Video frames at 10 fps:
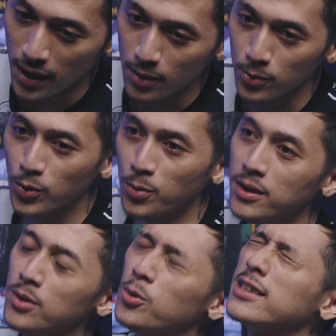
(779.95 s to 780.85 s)
baru itu gue
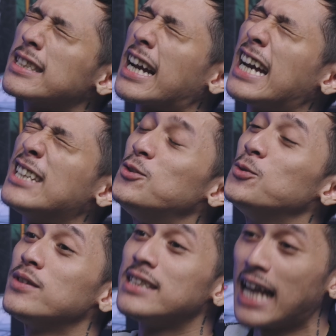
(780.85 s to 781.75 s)
beli dua setengah
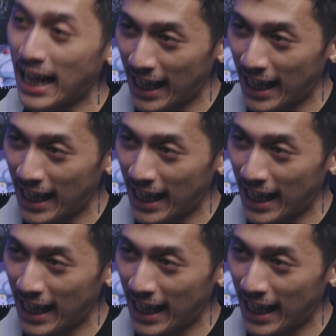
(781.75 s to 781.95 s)
juta